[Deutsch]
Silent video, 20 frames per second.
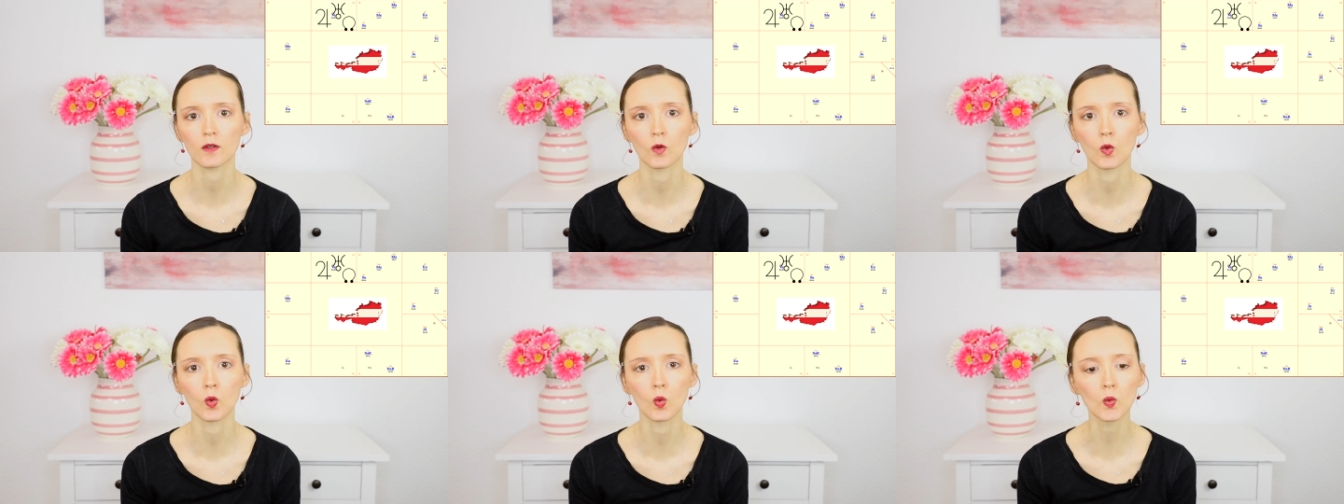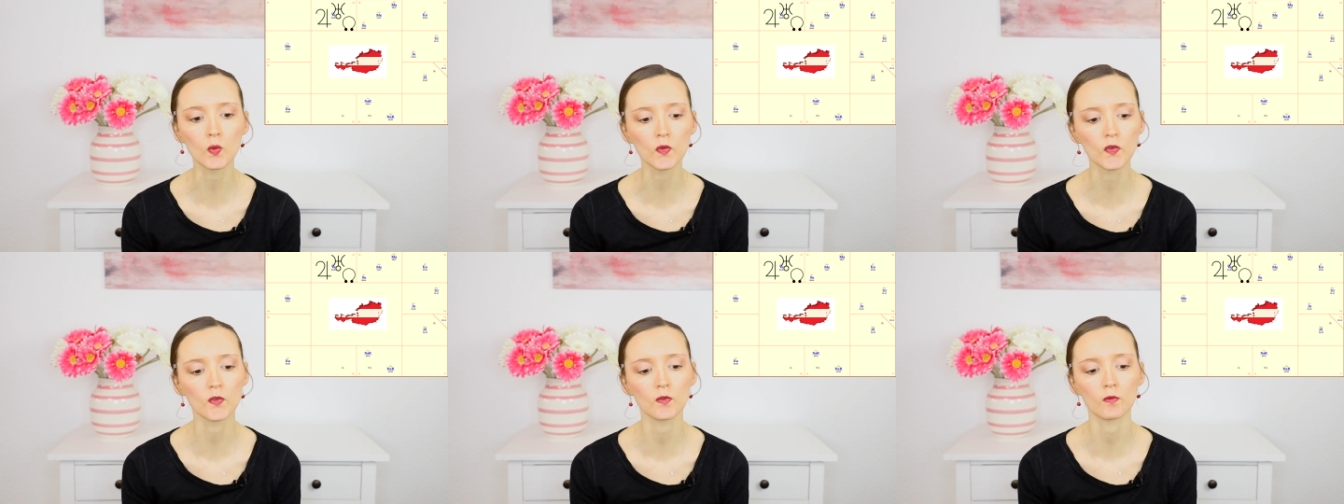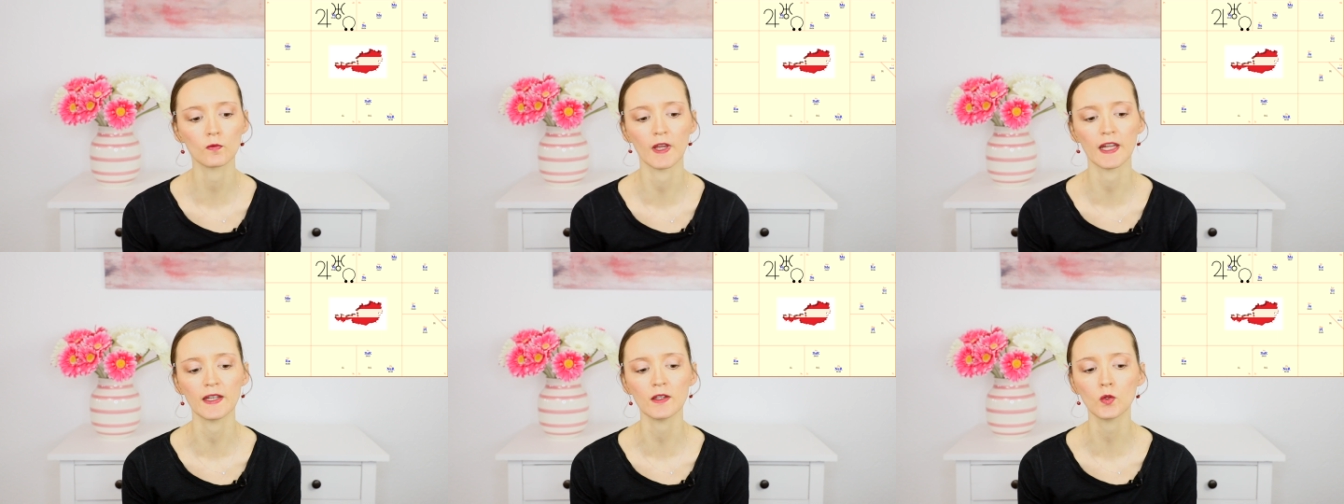
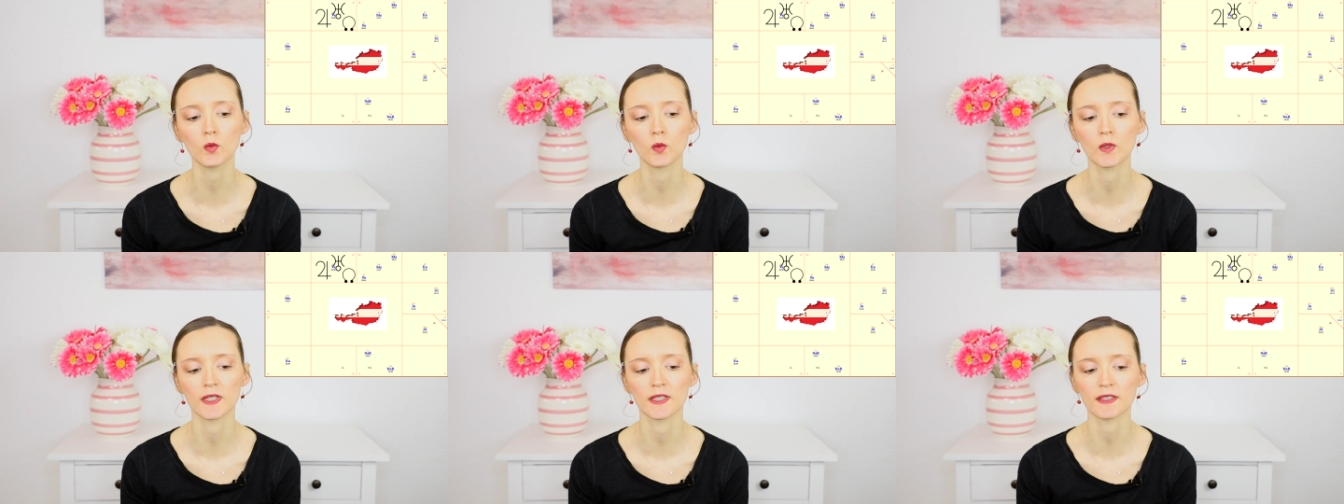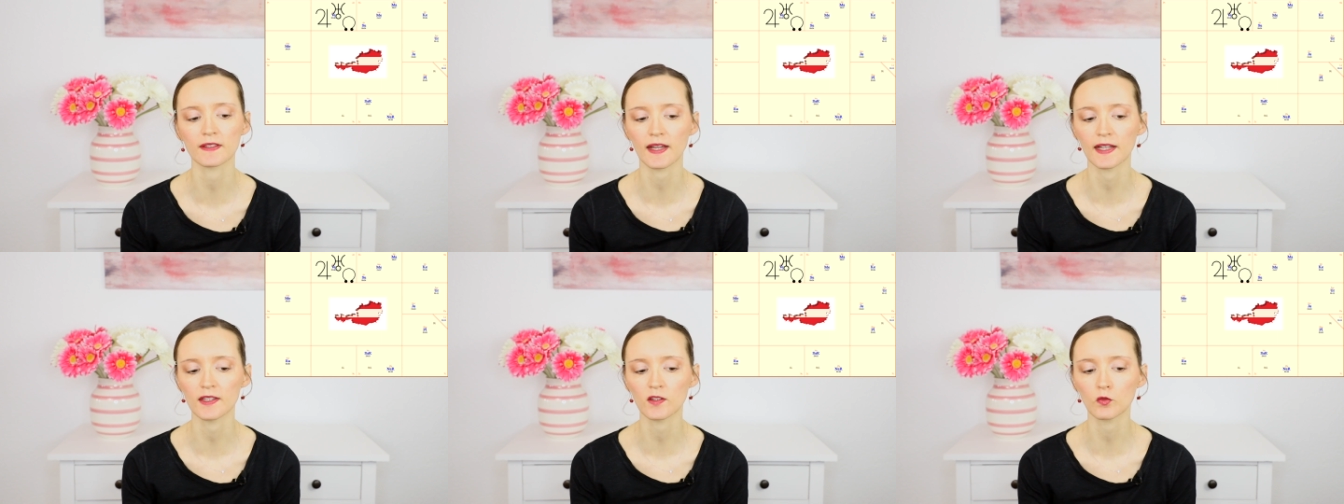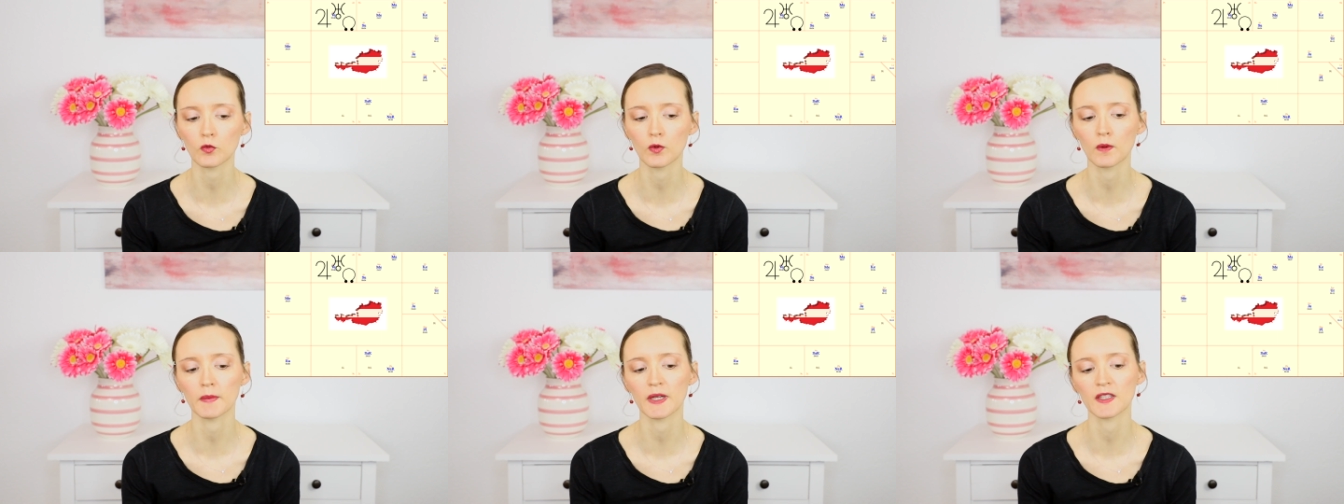großen Wendungen,
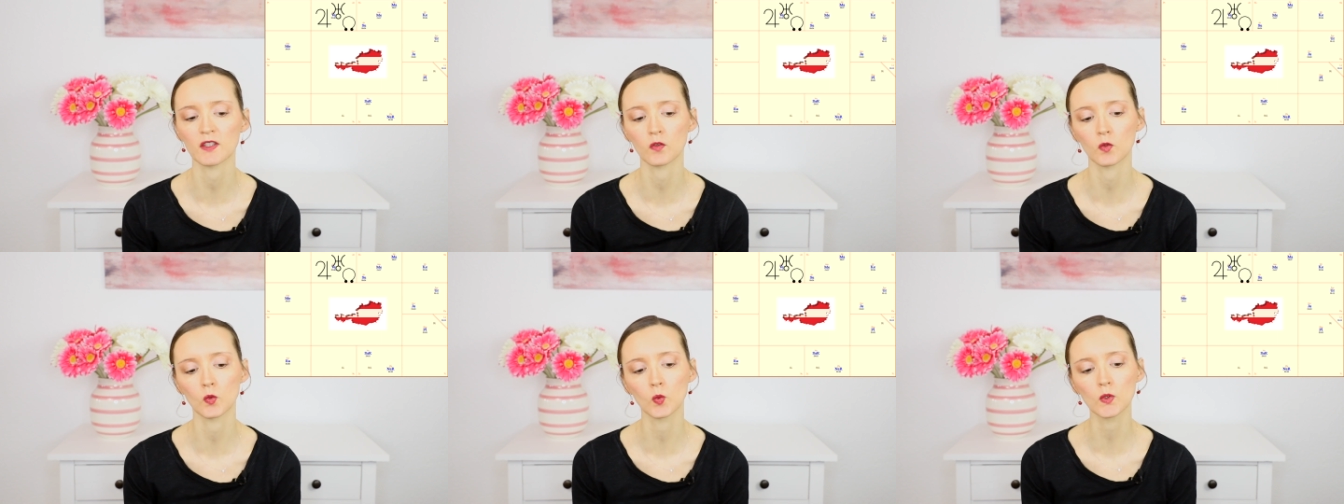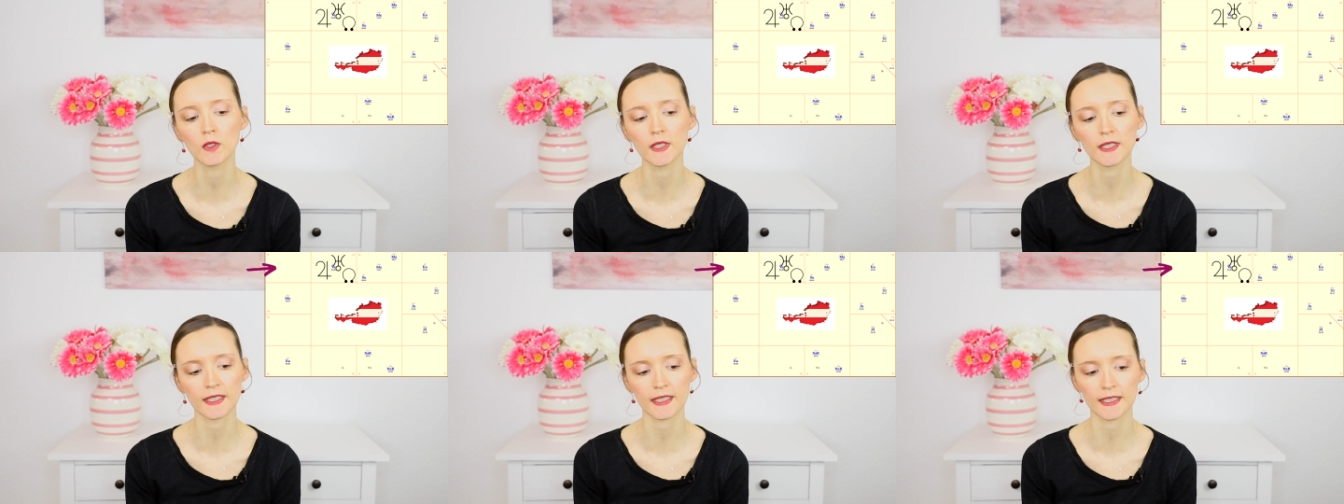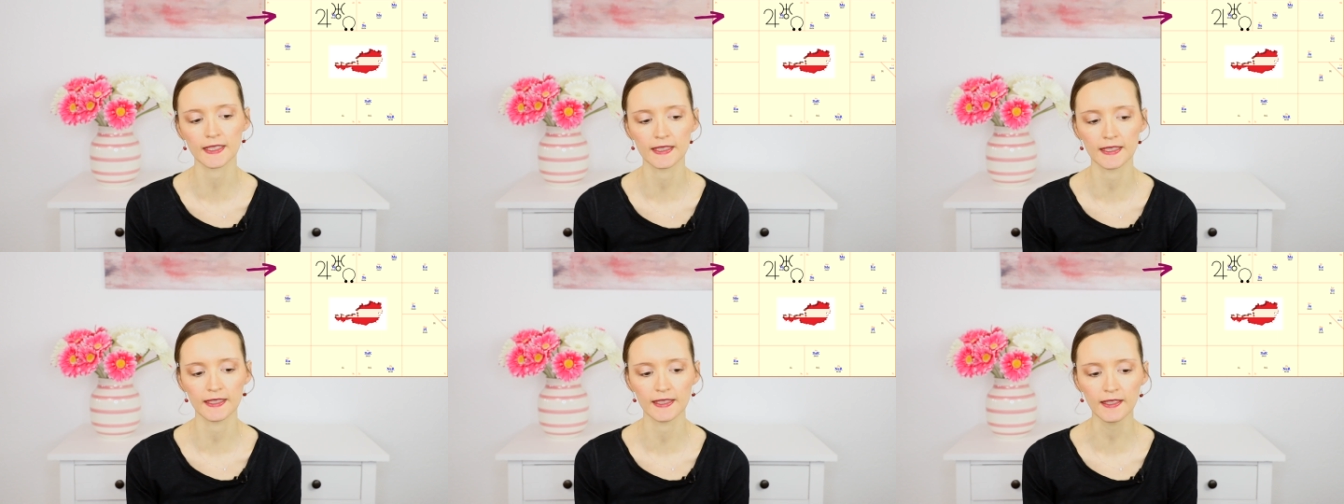Transformationen
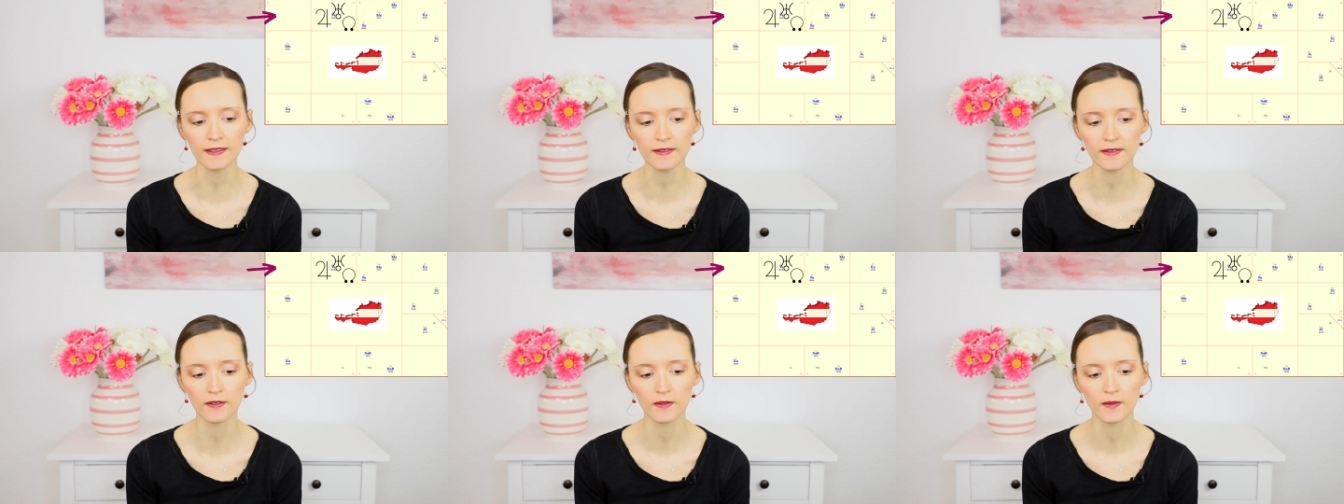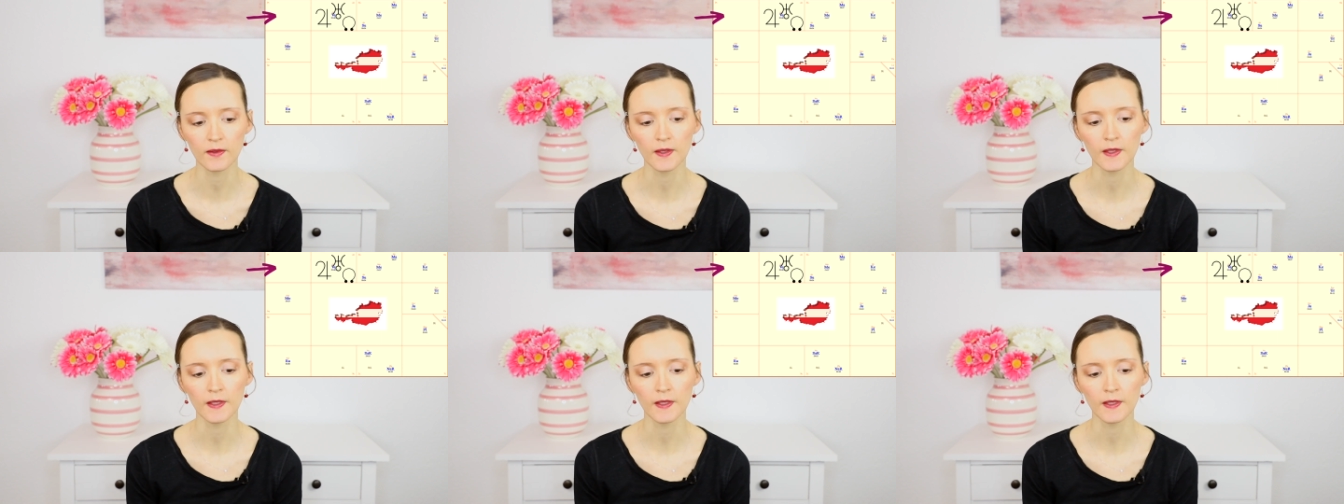regiert.